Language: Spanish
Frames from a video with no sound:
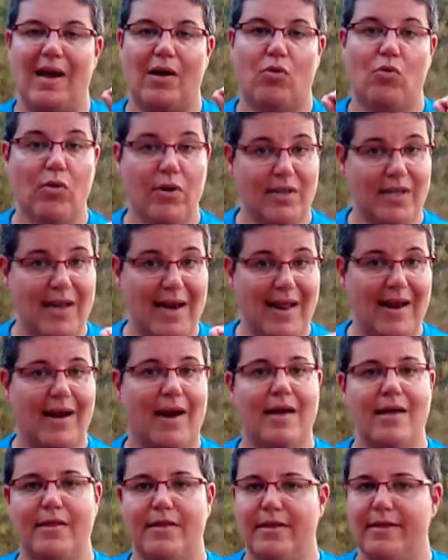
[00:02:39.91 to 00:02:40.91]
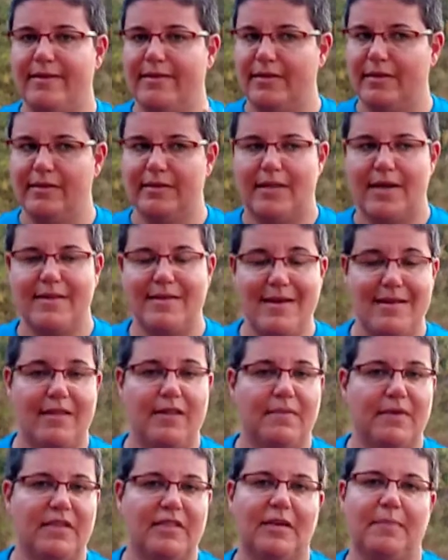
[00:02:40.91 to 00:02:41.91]
la cuerda larga de entre
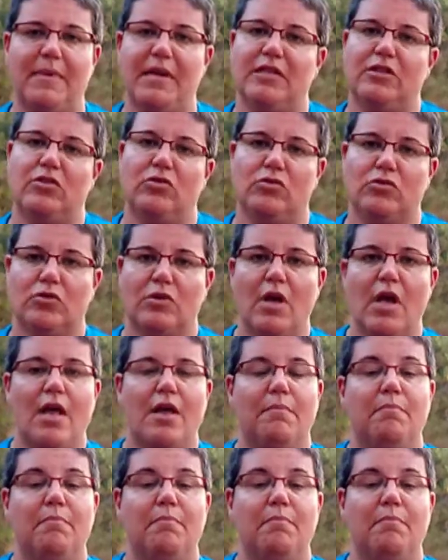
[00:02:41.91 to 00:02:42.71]
10 y 20 metros,